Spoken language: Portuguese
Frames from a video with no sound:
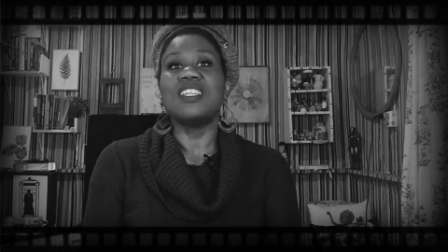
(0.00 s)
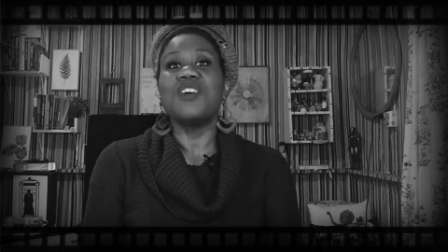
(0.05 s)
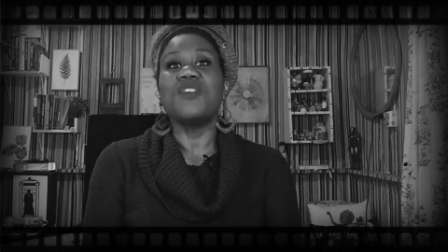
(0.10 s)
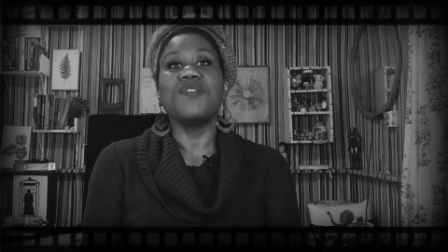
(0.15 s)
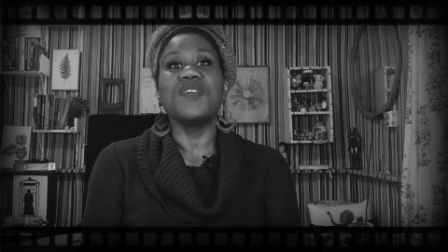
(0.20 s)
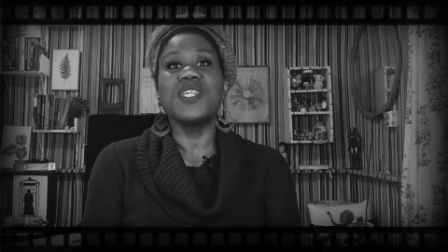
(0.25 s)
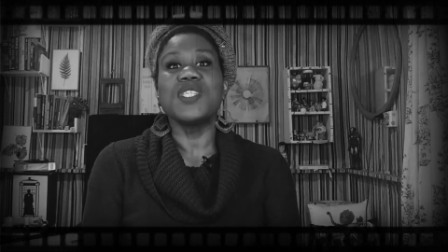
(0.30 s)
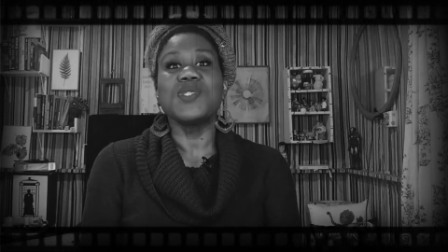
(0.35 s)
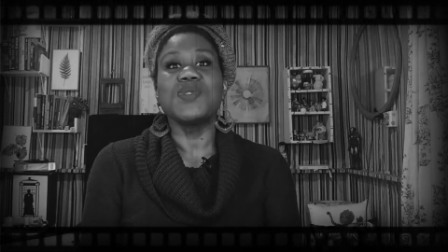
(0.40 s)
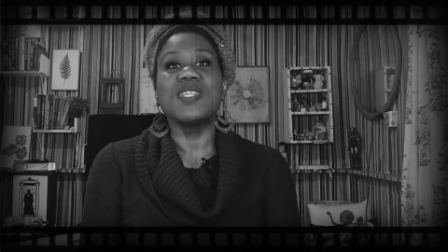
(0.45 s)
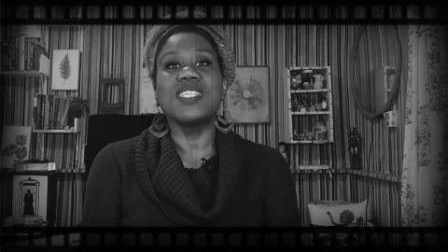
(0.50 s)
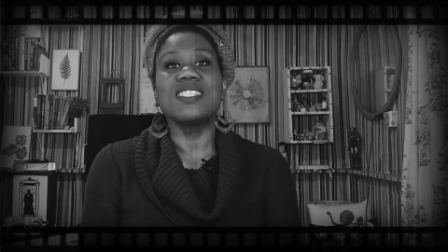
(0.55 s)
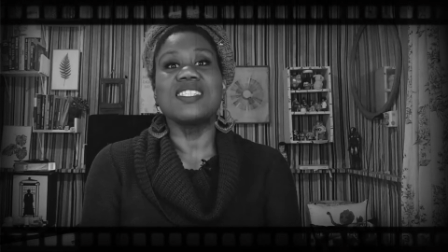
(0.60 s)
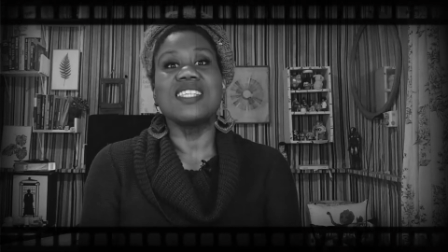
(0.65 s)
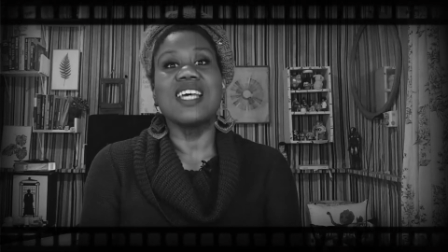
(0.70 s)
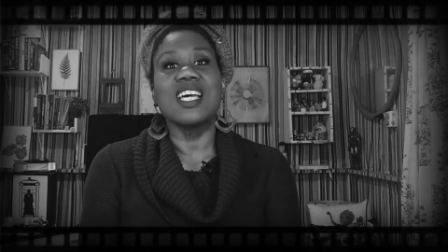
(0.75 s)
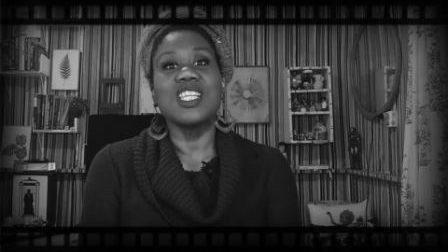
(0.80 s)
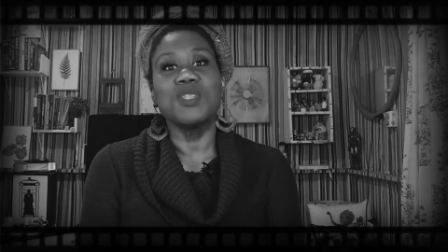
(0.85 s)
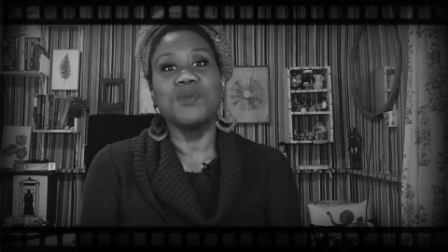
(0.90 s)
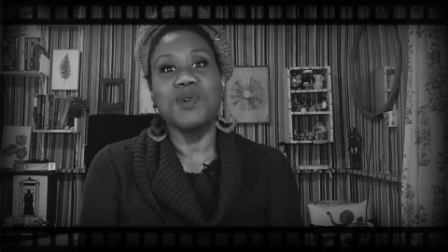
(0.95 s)
talvez no
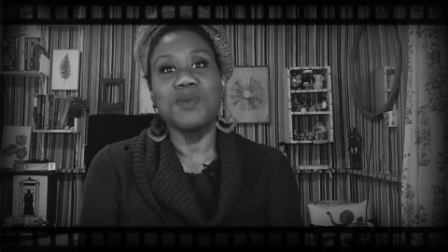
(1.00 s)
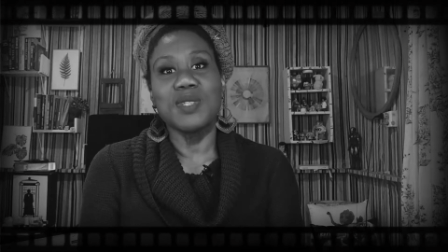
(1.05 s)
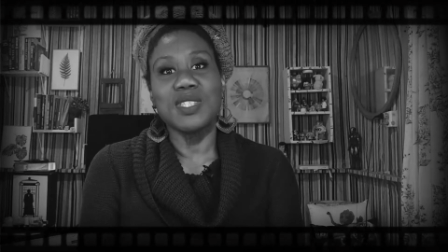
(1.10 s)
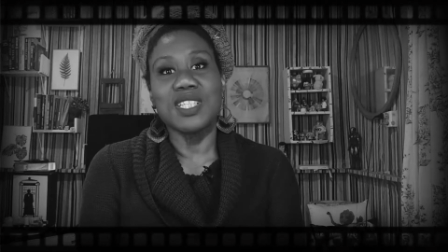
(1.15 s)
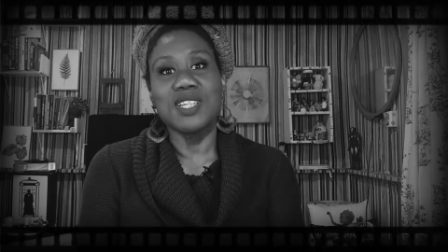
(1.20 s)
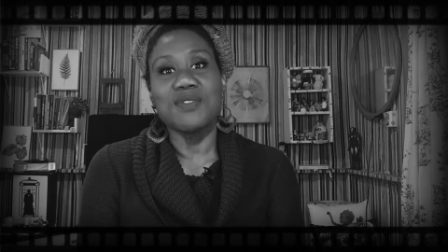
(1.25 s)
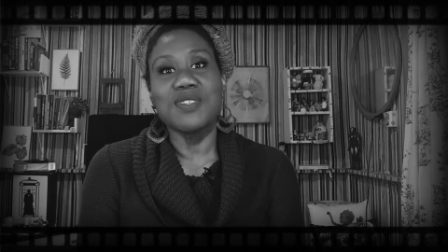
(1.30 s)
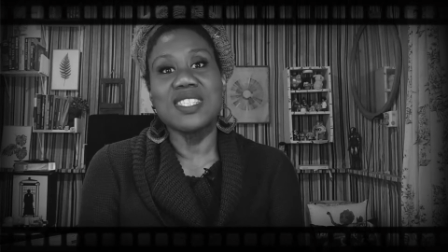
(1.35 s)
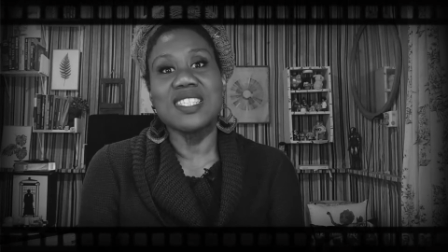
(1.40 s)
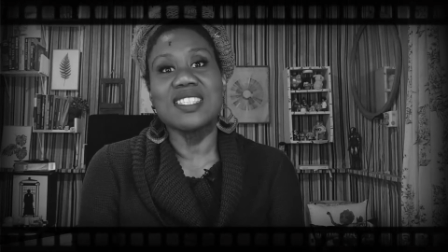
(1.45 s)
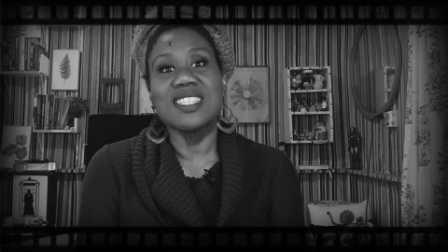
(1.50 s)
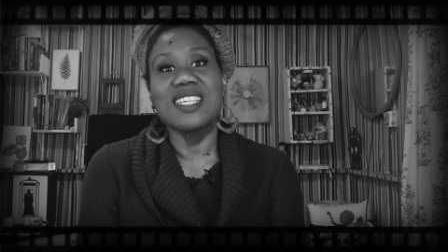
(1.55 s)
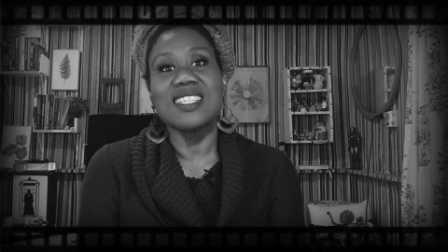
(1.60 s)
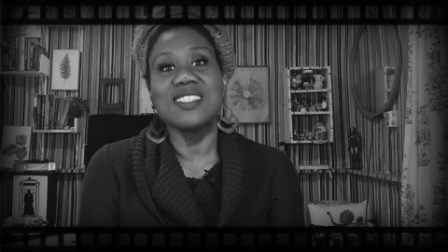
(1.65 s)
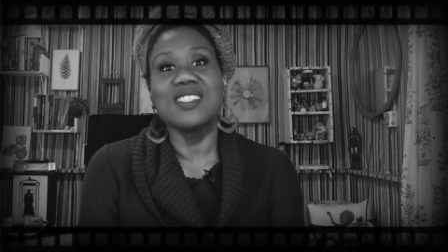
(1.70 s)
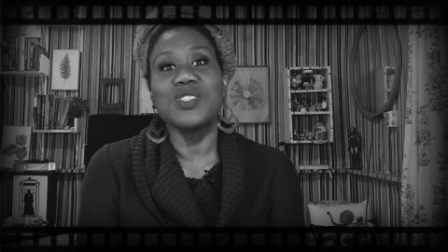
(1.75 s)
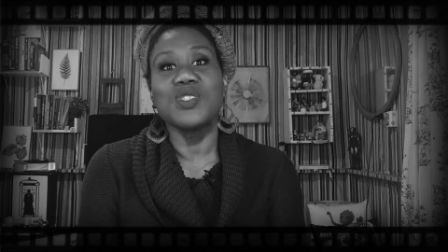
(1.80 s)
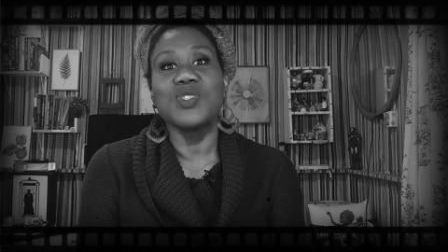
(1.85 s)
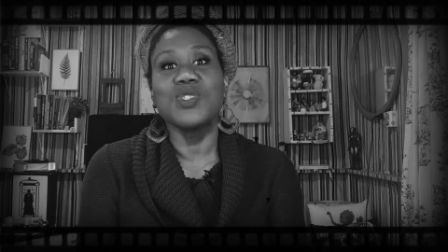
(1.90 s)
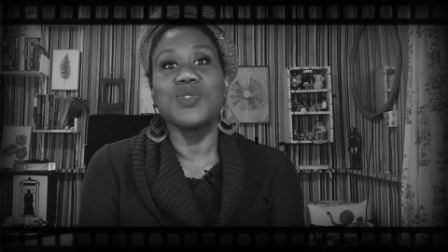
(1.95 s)
exato momento que você está
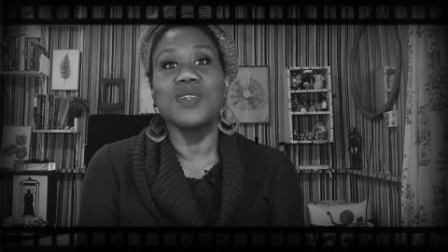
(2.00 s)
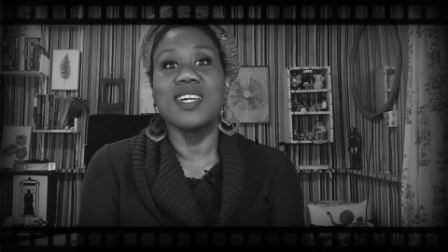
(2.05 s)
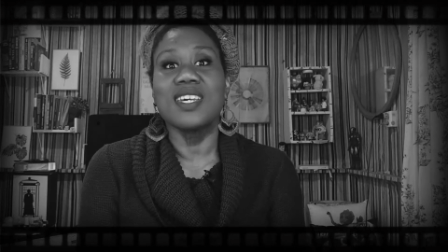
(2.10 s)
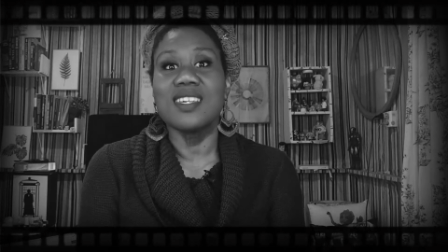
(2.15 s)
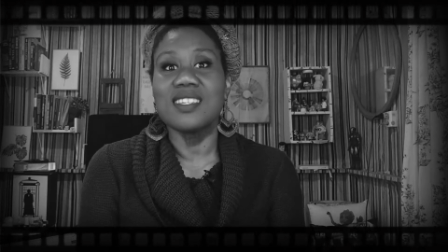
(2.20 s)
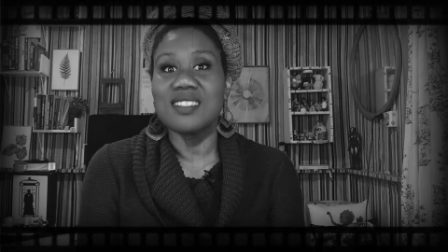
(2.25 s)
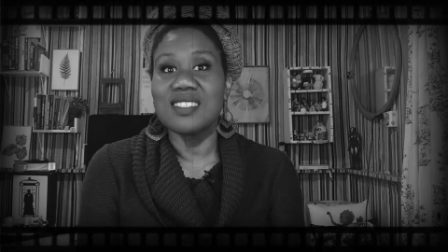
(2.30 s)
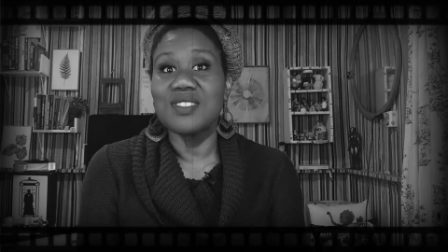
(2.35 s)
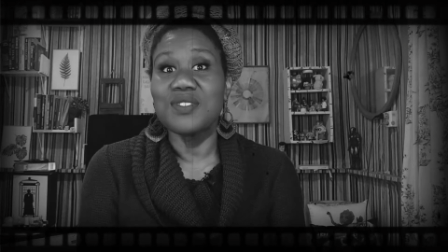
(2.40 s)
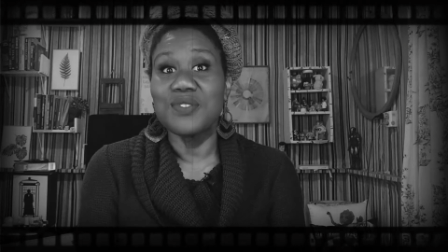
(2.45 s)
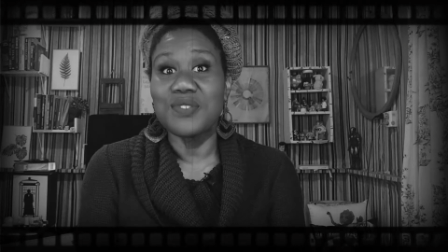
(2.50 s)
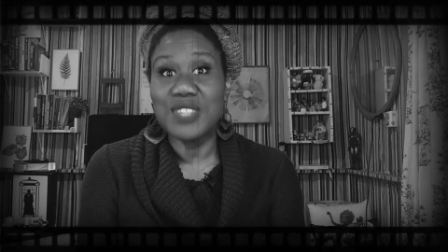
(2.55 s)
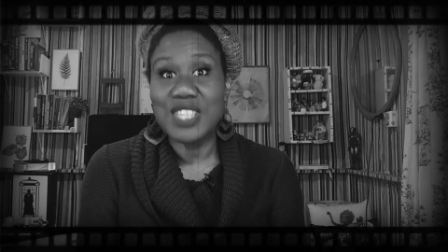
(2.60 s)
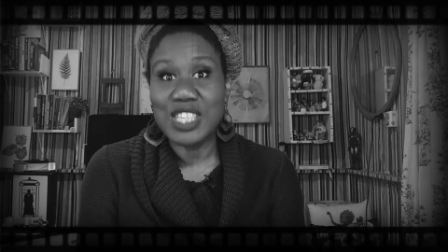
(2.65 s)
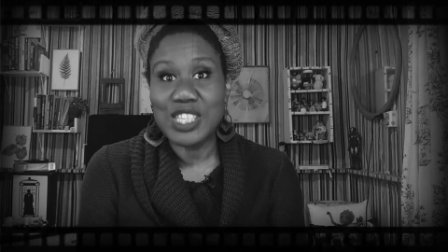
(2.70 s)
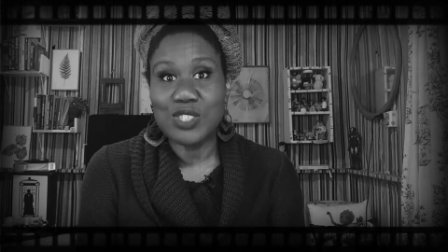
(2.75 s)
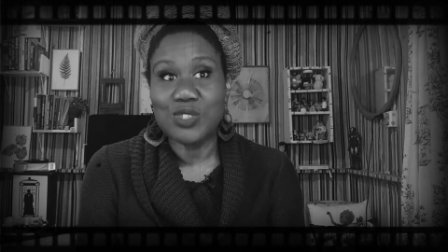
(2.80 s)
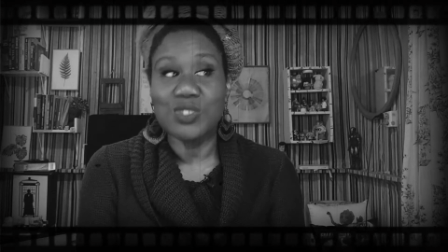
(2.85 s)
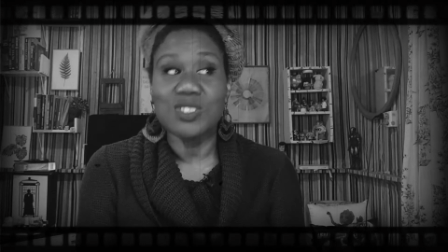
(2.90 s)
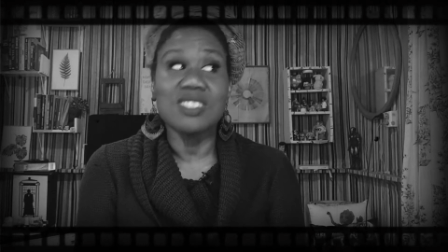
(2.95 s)
assistindo a esse
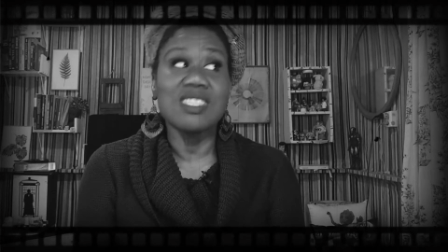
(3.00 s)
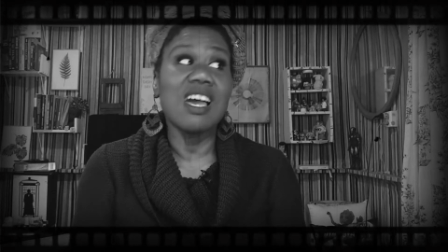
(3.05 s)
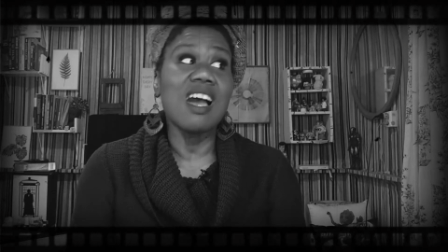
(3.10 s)
vídeo,